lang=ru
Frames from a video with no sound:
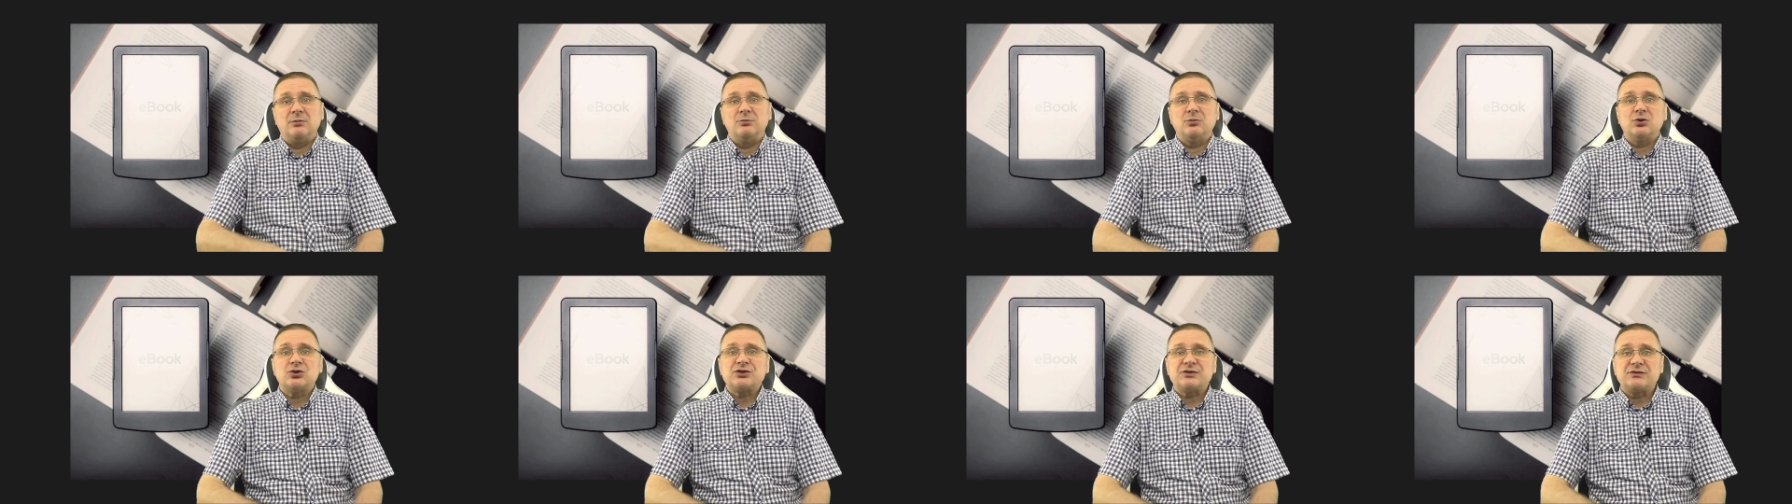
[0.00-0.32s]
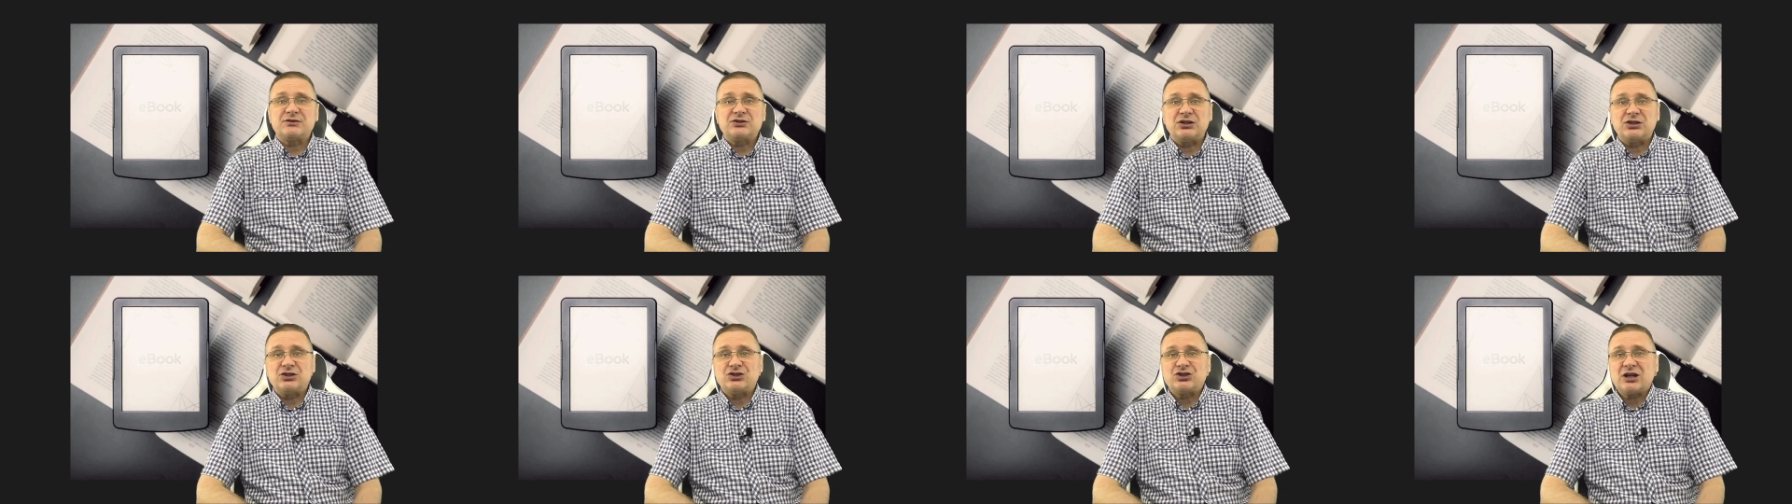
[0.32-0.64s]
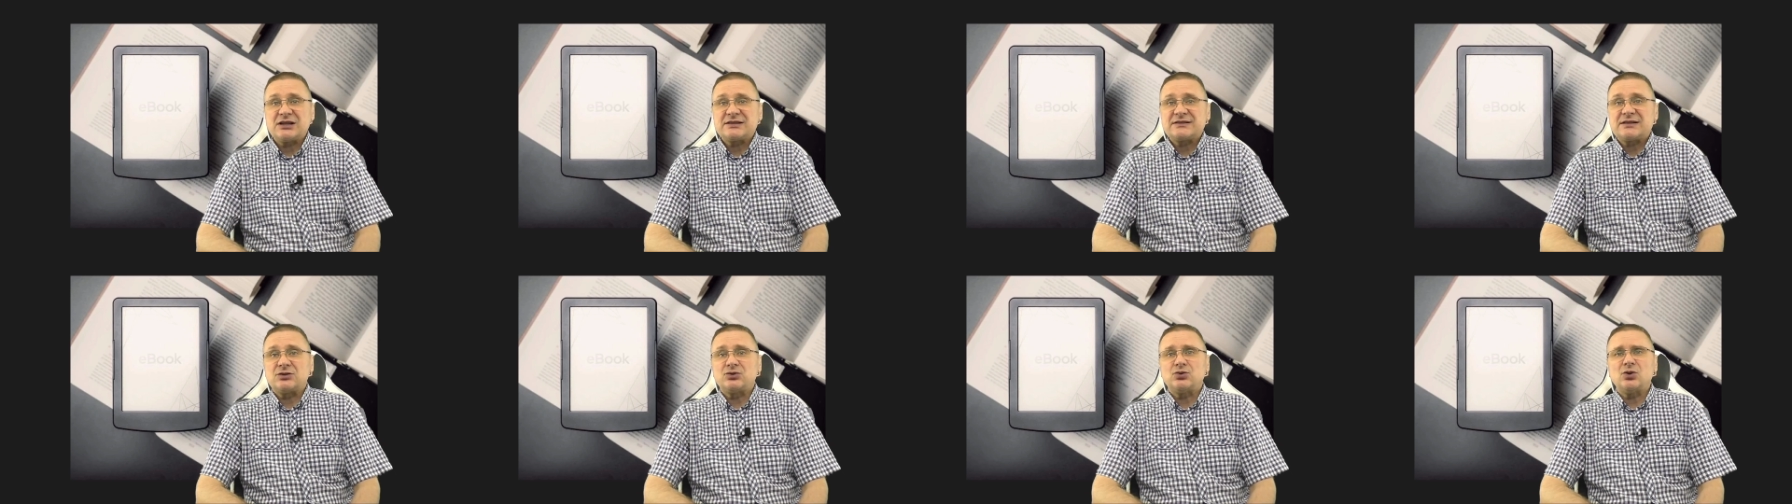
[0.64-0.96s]
может
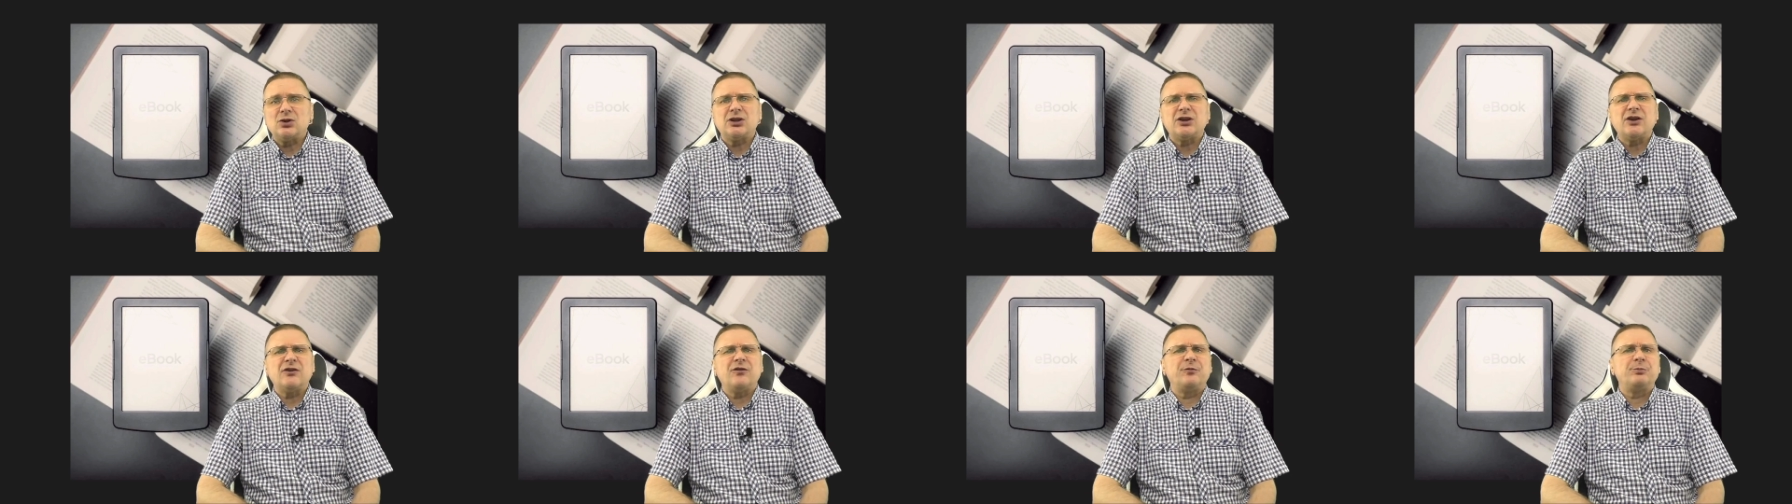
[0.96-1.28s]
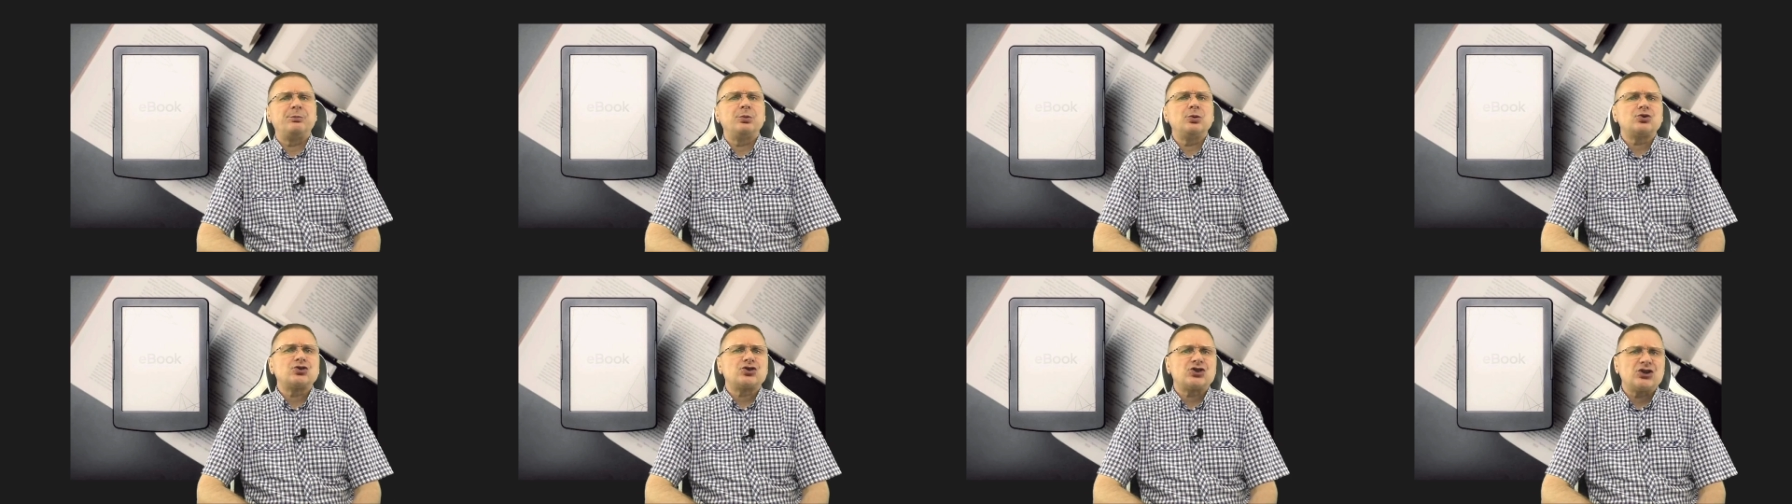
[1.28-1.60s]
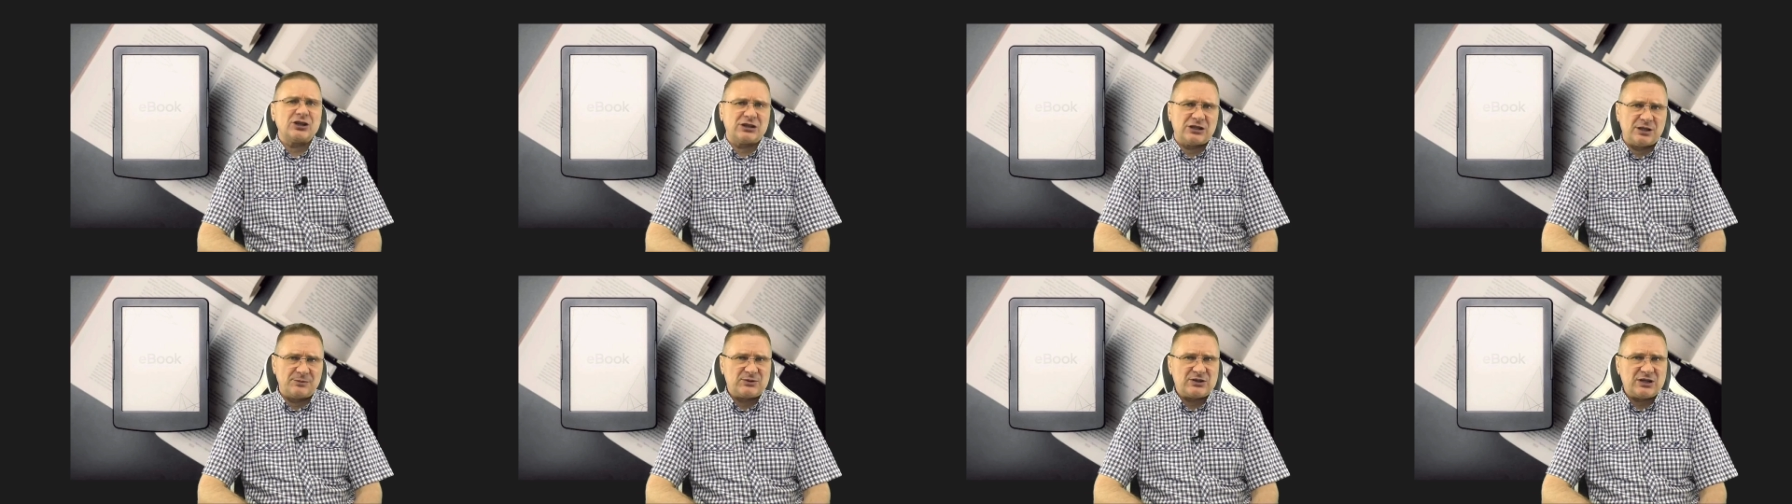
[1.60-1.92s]
встречаться только в
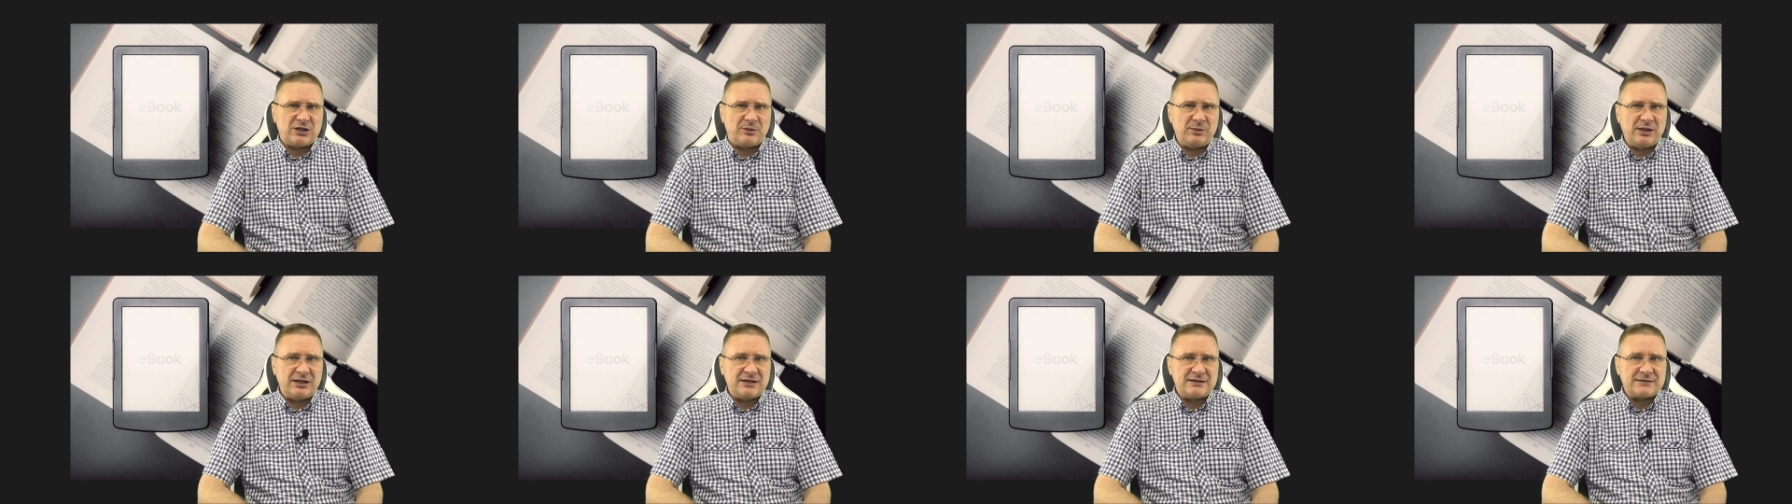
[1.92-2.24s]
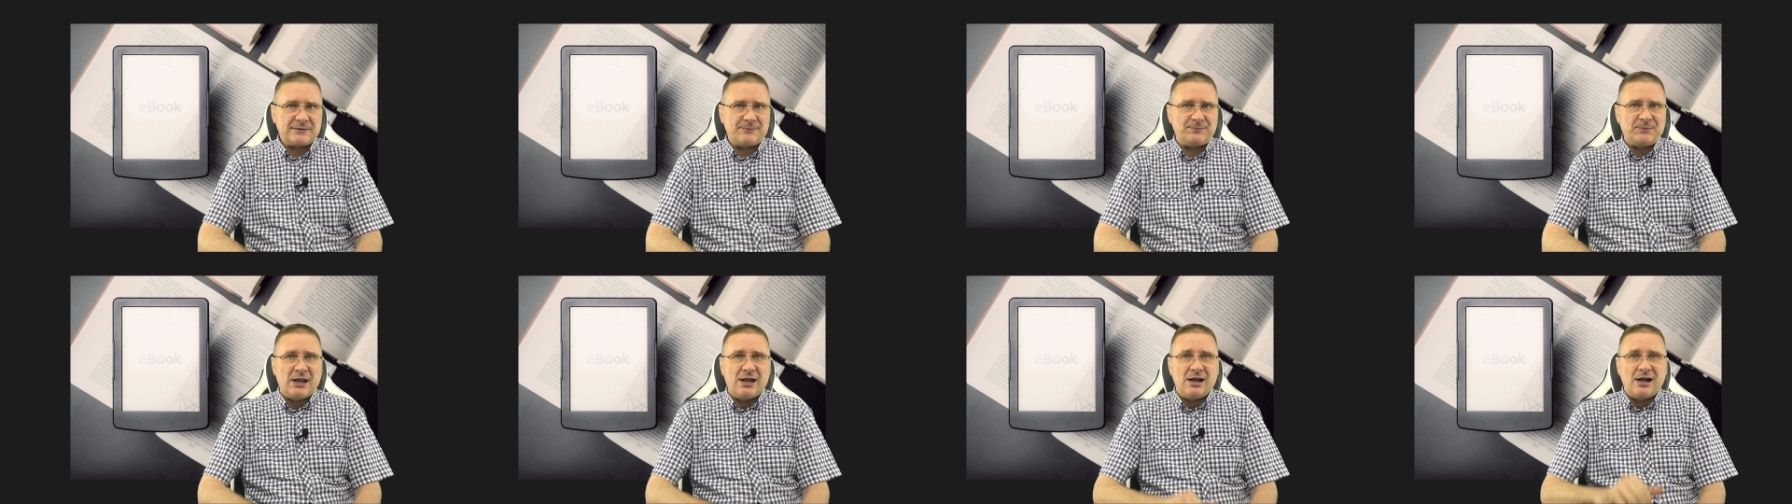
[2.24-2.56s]
бюджетном сегменте.